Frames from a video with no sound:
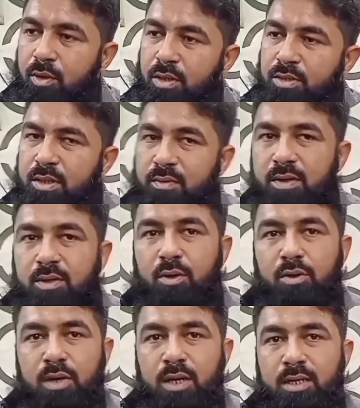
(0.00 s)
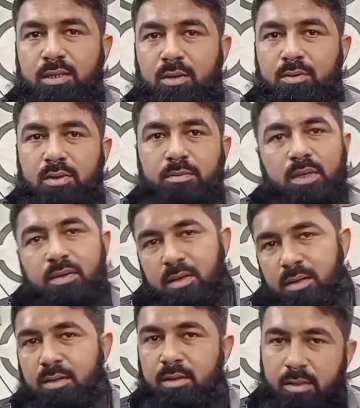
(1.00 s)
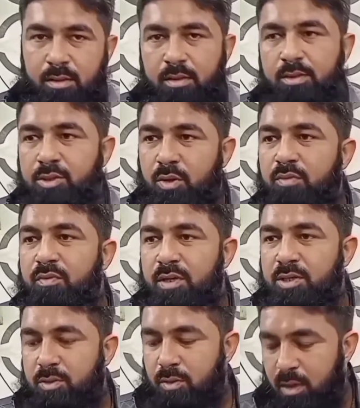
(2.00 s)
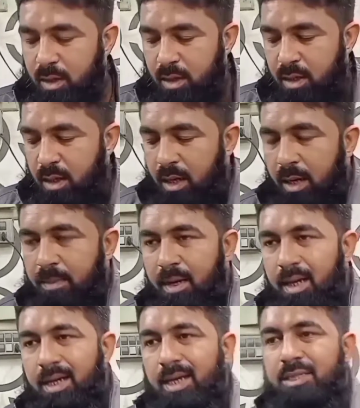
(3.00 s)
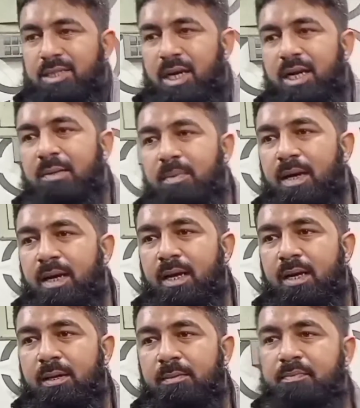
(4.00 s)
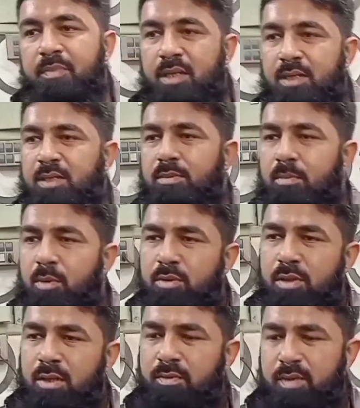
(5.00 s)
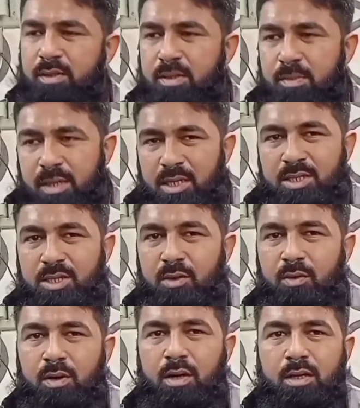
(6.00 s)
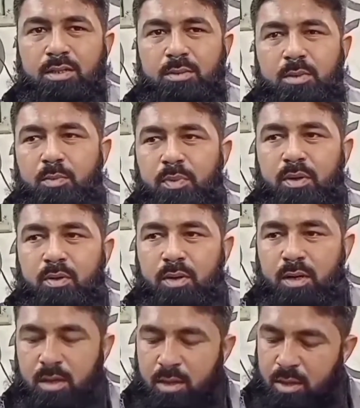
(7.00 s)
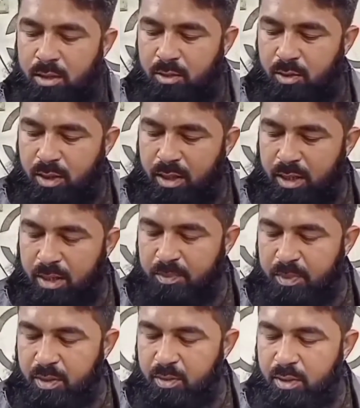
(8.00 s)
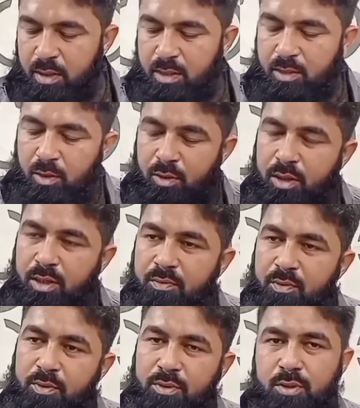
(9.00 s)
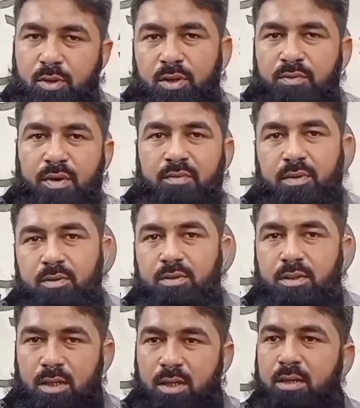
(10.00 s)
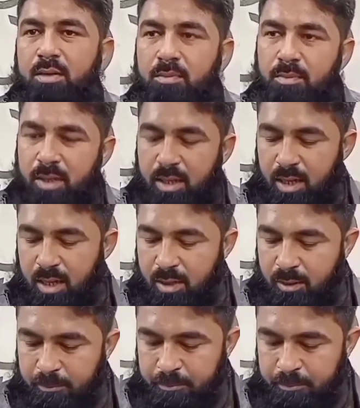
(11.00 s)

ट्वेंटी सेवन ट्वेंटी एट थाउजेंड में स्टॉक फिनिश हो गया अब हल्के शेड में है किसी में मुख्तलिफ किसी में नीचे होगा किसी में ऊपर होगा तो ये है कि अपने को ये ट्वेंटी फोर से ट्वेंटी फाइव थाउजेंड तक मिल जाएगा